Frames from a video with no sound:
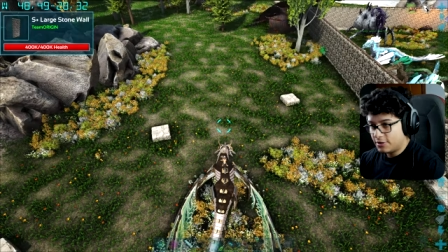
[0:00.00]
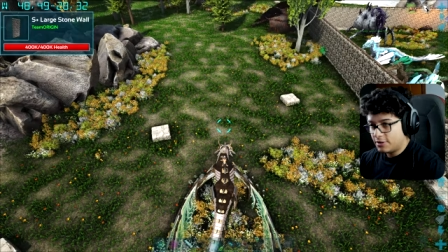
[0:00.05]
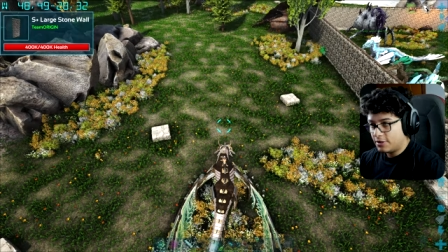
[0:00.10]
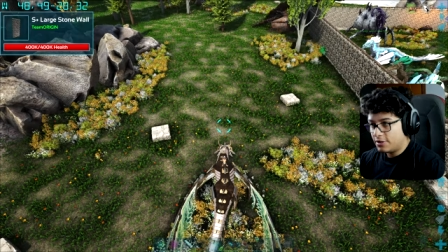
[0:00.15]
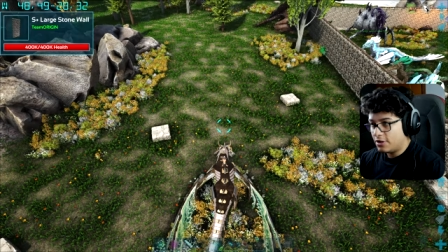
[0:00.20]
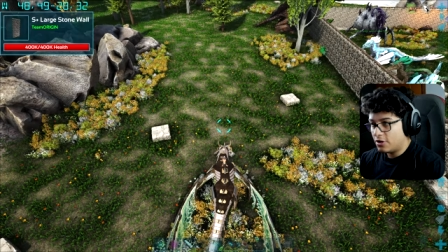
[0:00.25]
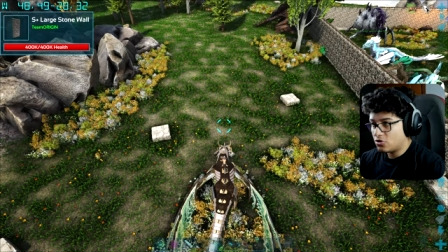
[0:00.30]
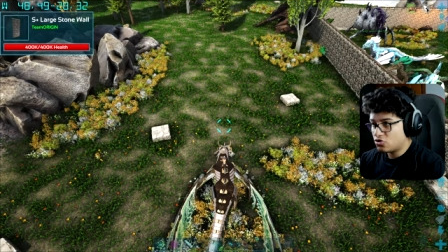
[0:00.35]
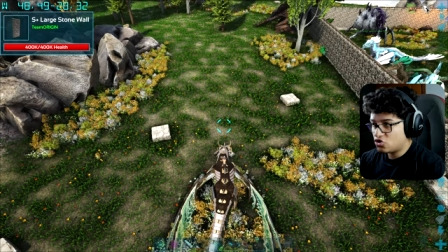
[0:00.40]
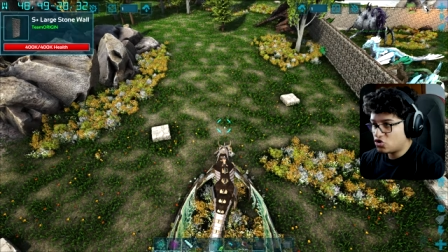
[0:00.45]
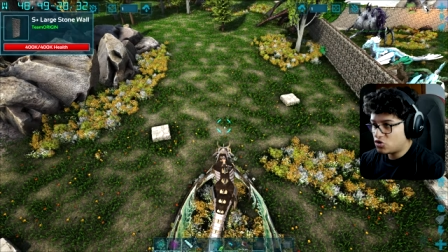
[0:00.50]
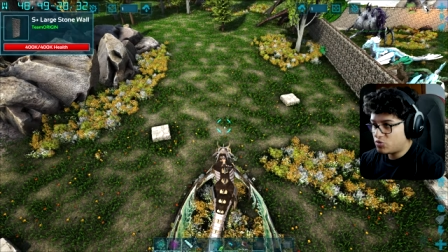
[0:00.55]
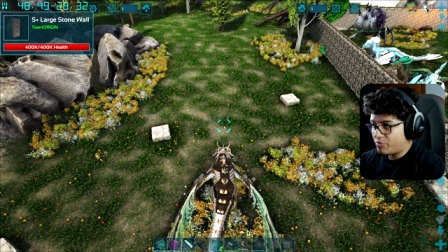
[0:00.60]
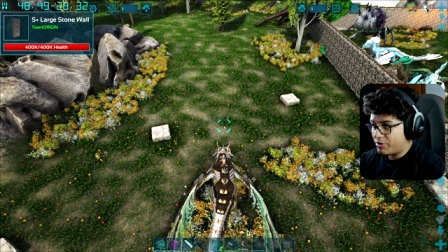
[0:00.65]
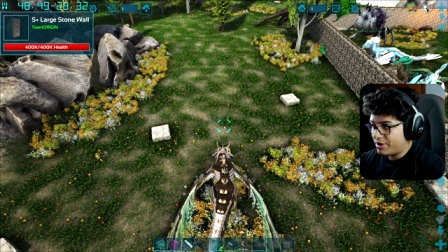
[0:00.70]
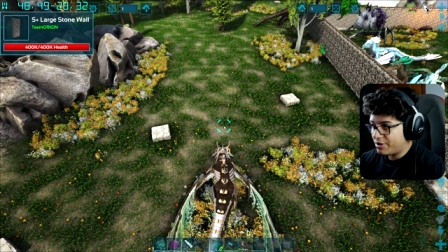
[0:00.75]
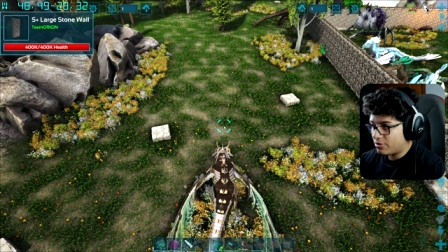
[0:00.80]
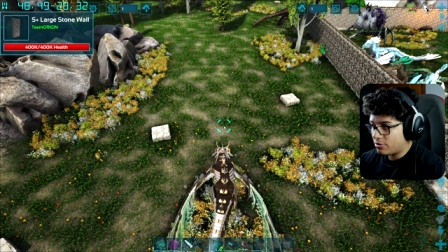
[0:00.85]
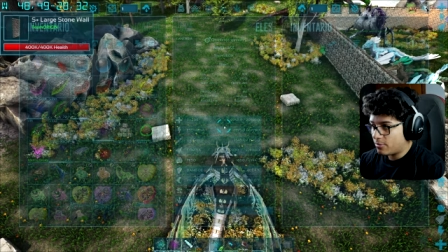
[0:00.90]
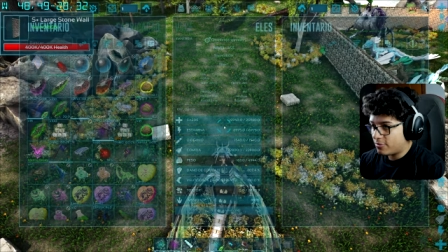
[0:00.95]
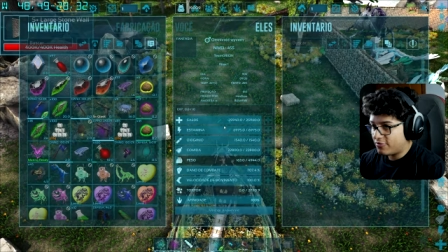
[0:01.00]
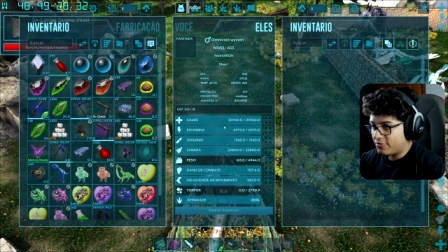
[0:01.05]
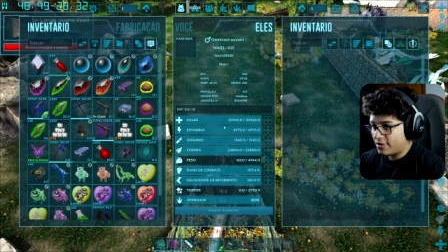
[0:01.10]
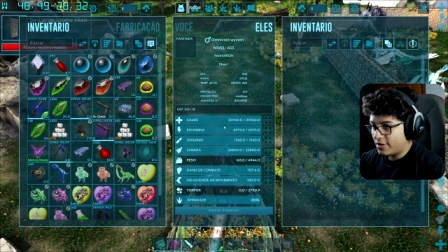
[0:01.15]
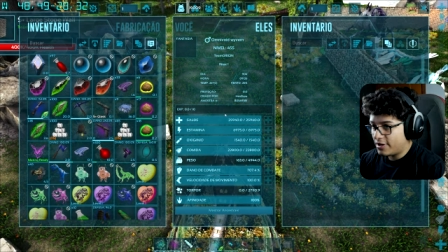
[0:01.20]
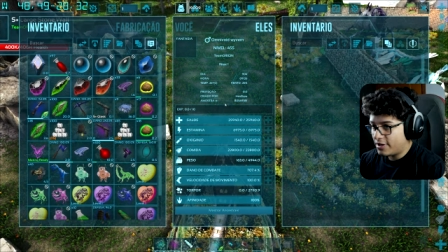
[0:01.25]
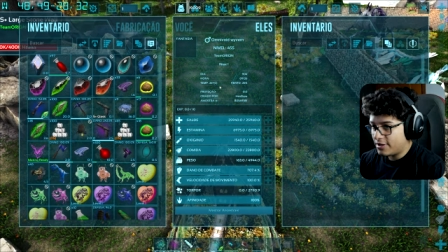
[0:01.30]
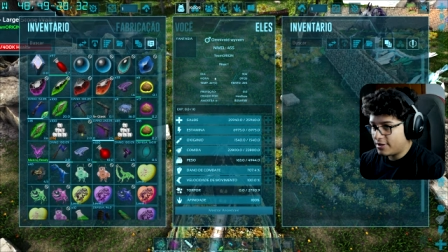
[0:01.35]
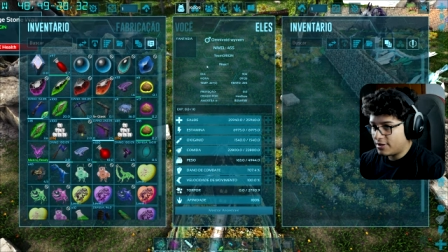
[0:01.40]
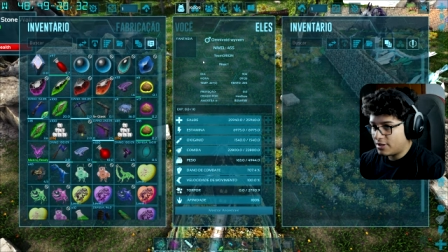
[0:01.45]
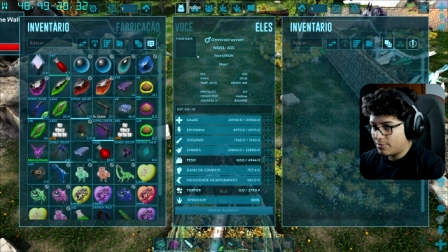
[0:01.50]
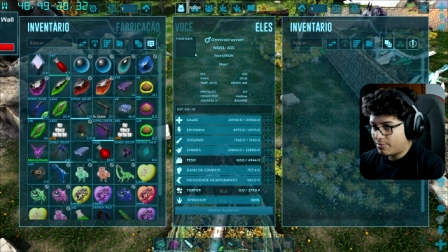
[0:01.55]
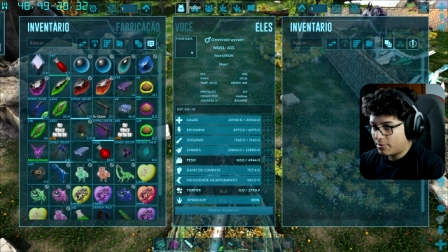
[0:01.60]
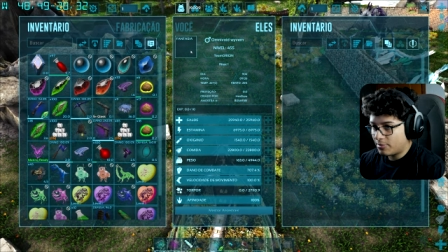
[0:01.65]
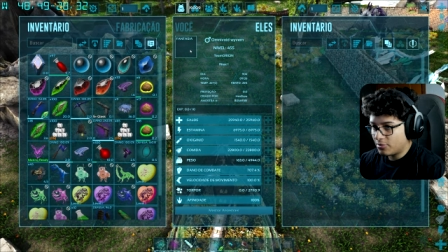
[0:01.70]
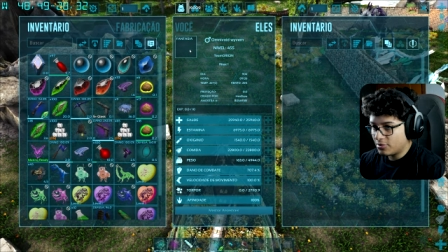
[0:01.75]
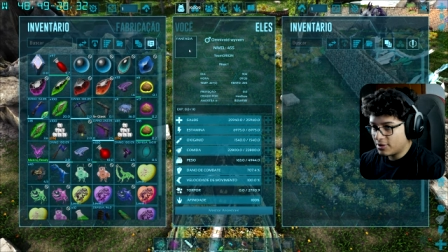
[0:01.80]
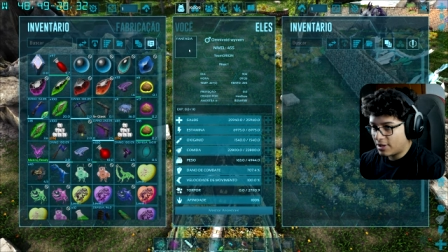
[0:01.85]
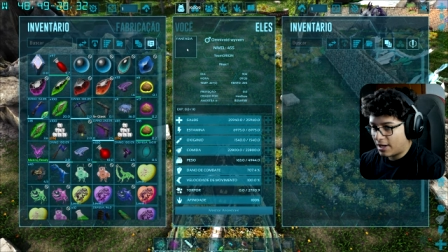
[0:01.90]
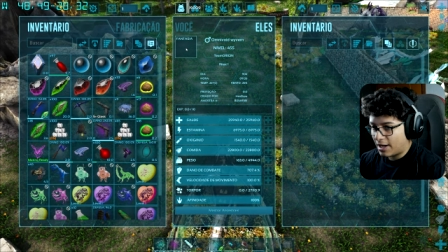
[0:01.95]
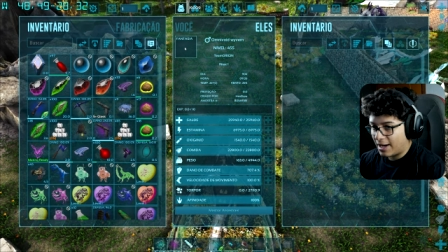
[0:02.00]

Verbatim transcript: Eu suspeito, como falei, que dê pra mudar.